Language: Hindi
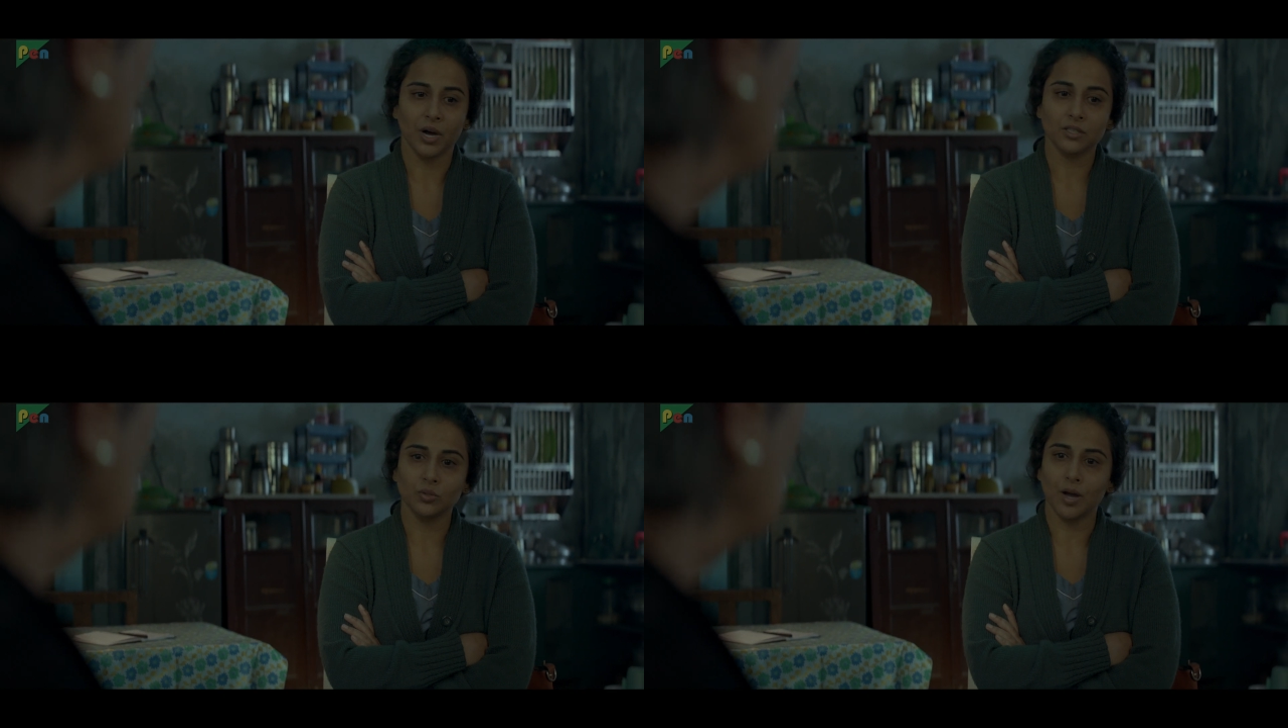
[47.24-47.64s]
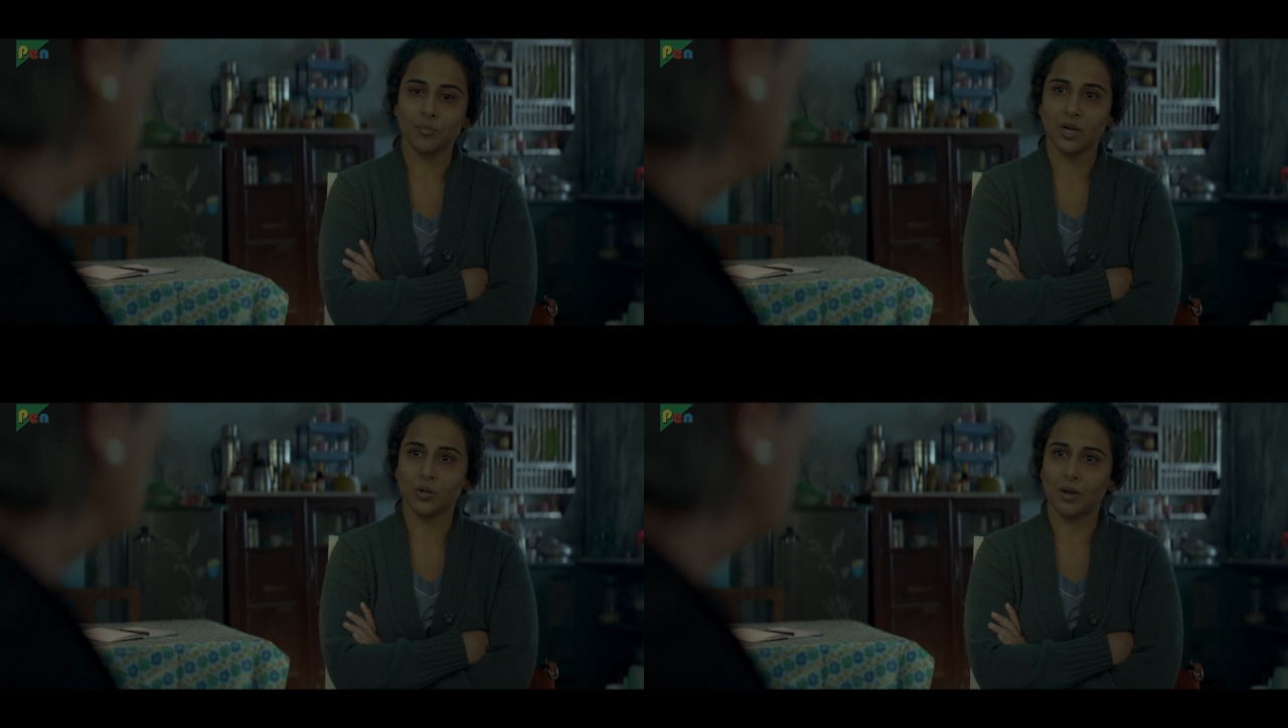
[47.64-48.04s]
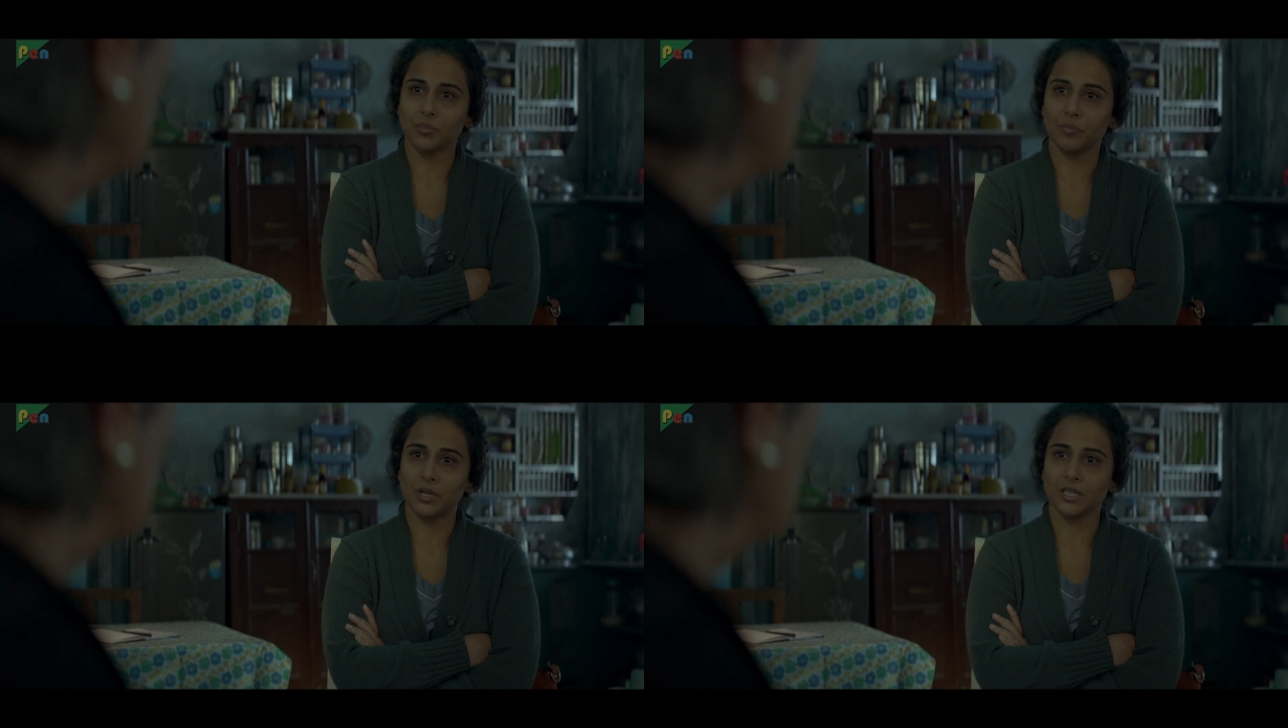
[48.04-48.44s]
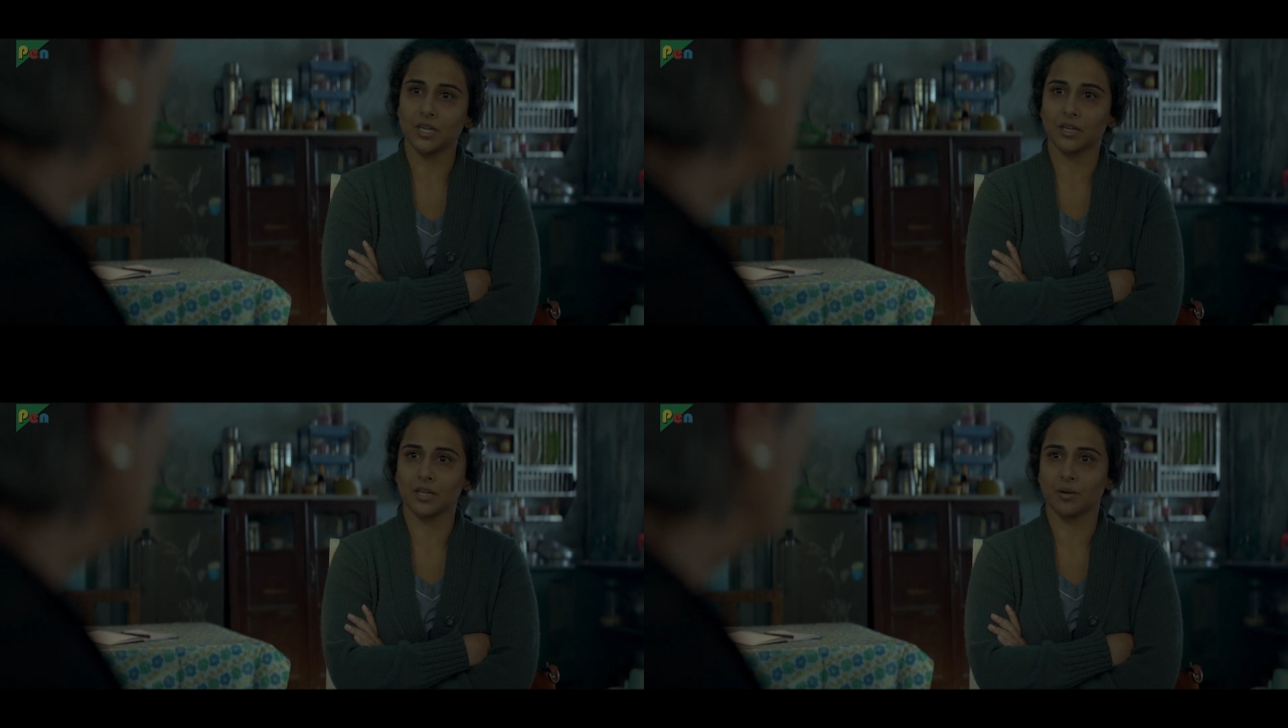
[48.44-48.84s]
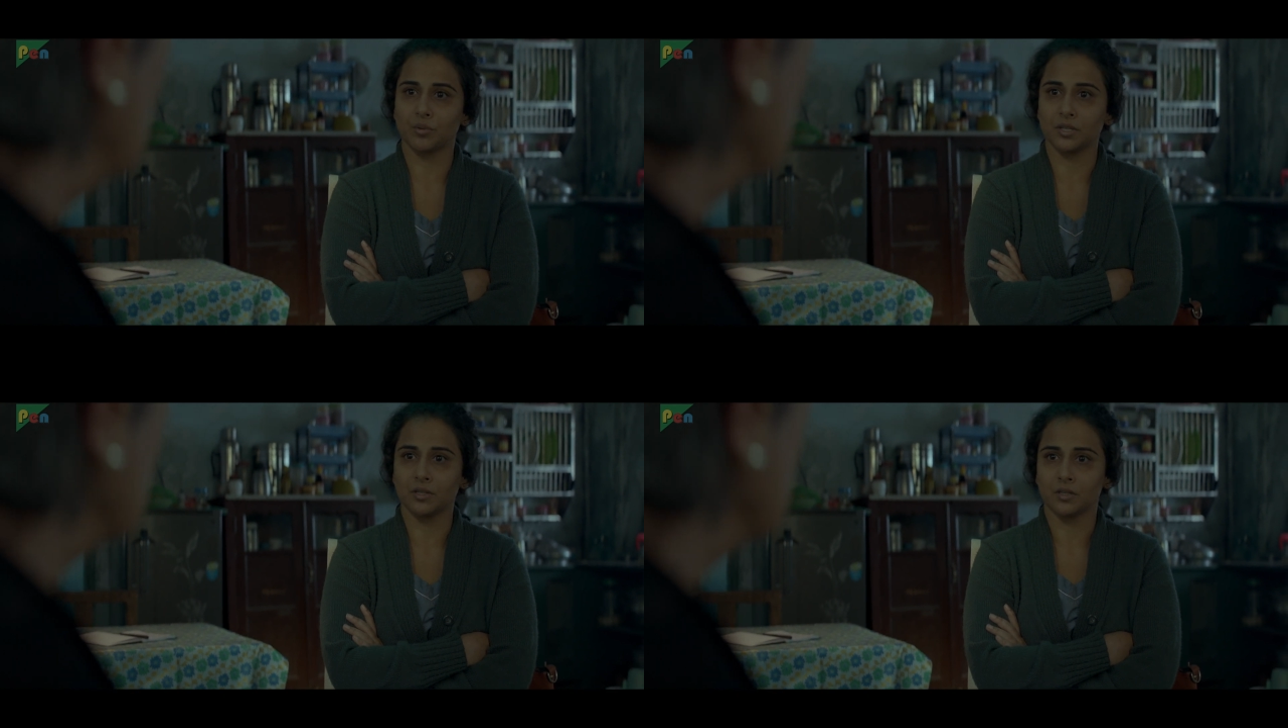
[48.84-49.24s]
दिमाग तो आपका और आपके बेटे का
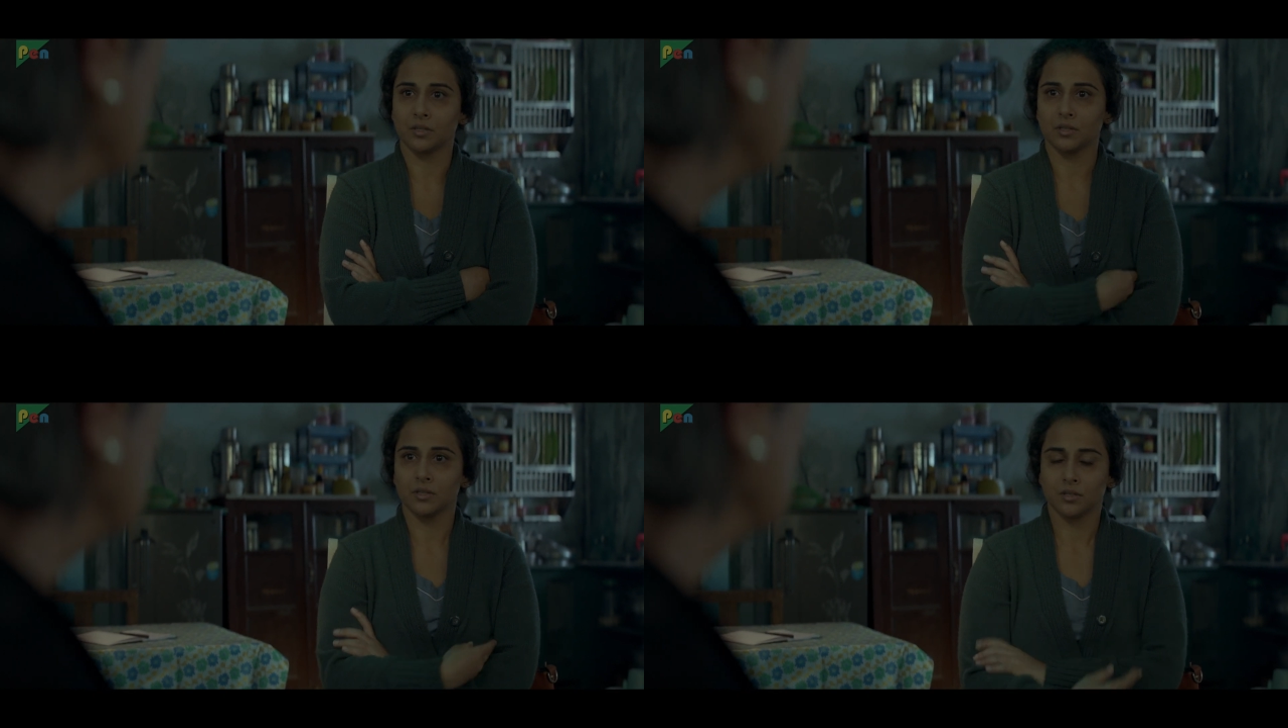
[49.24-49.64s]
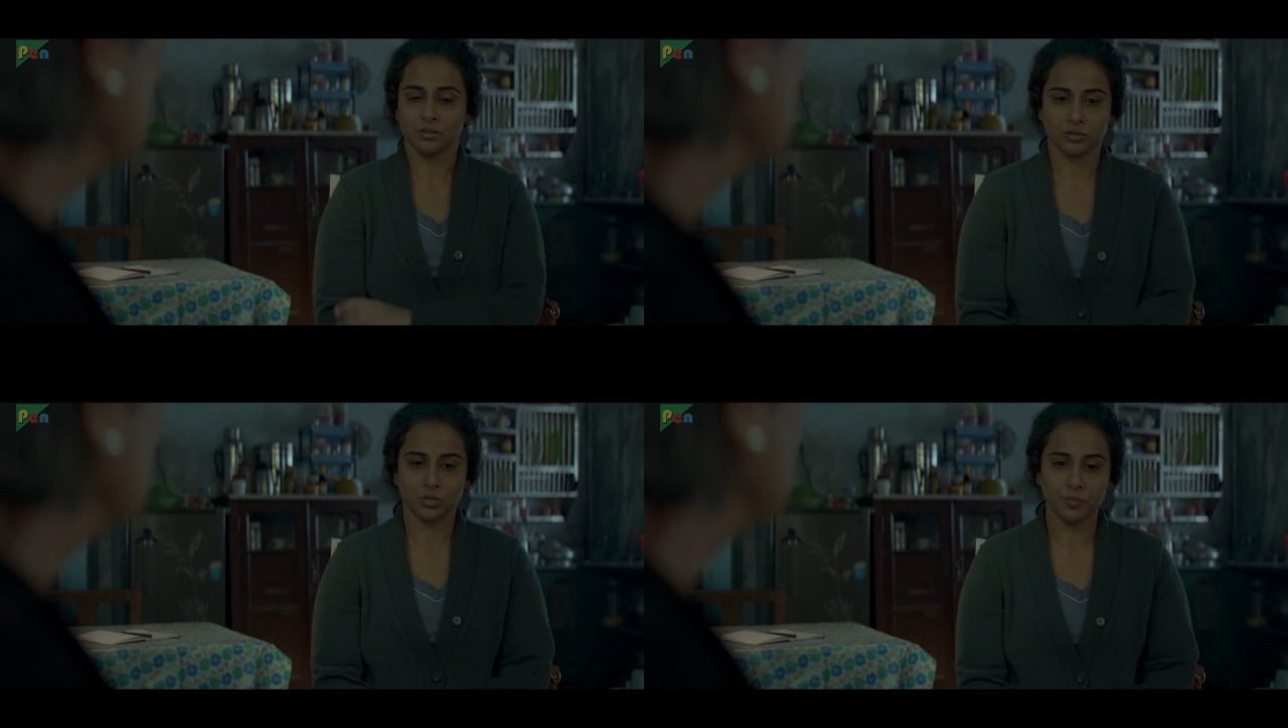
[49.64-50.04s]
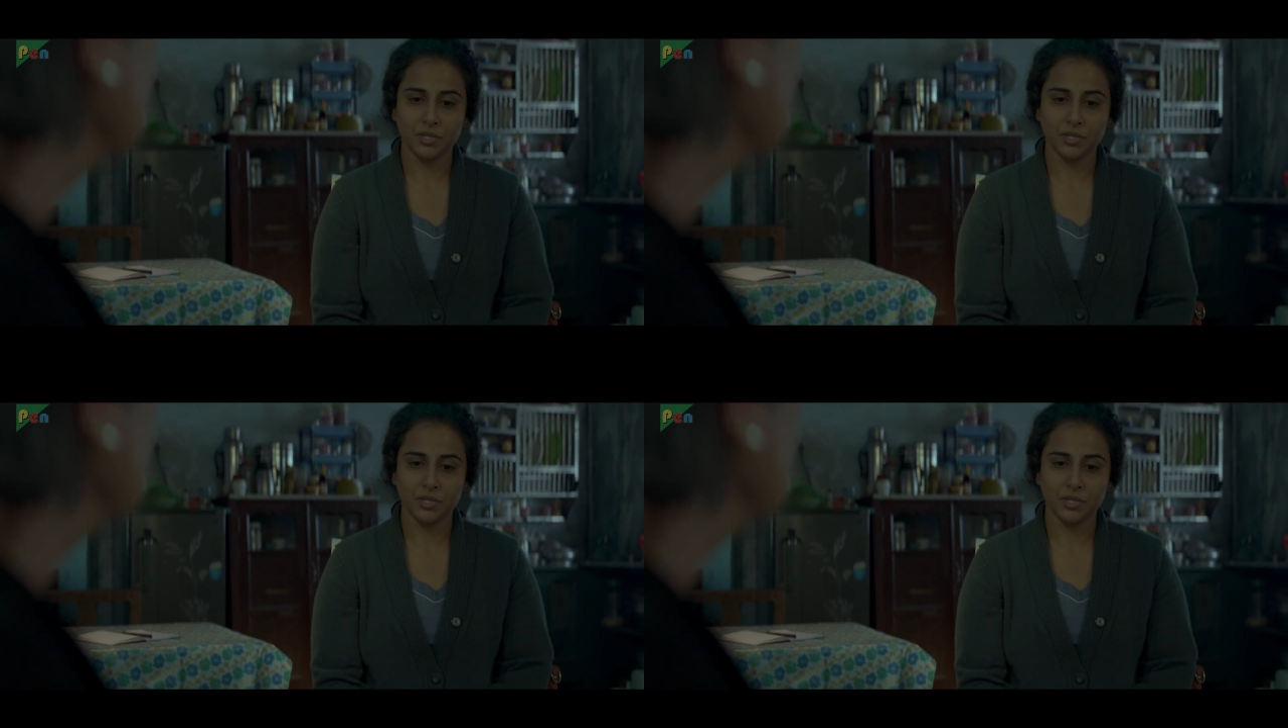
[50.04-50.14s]
खराब है